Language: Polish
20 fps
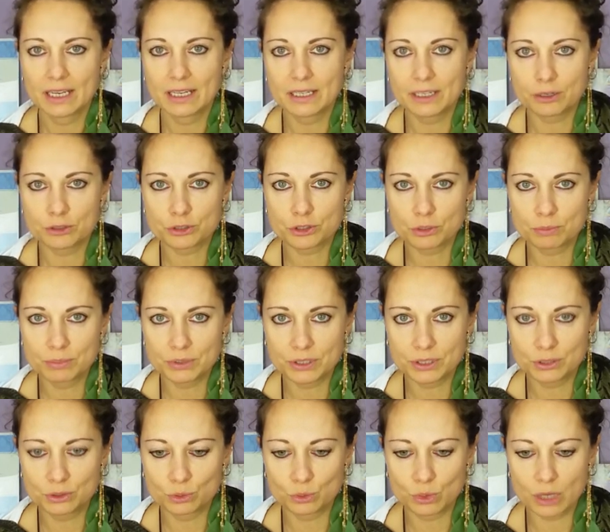y,
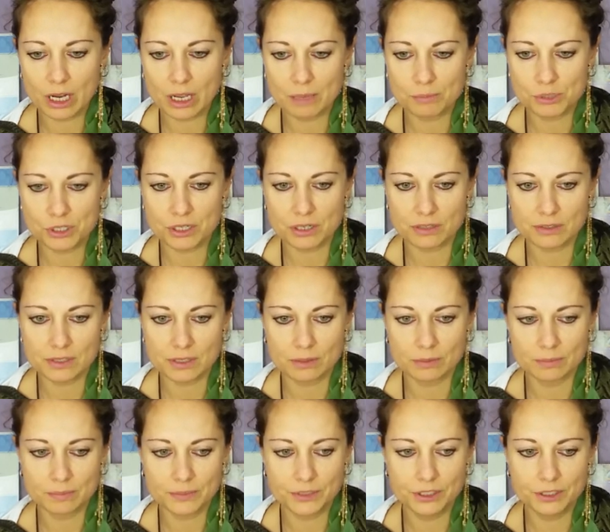osoby, które
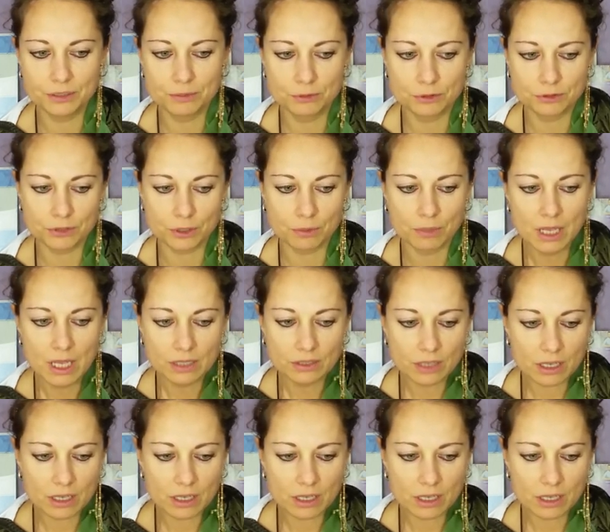przychodzą i mówią,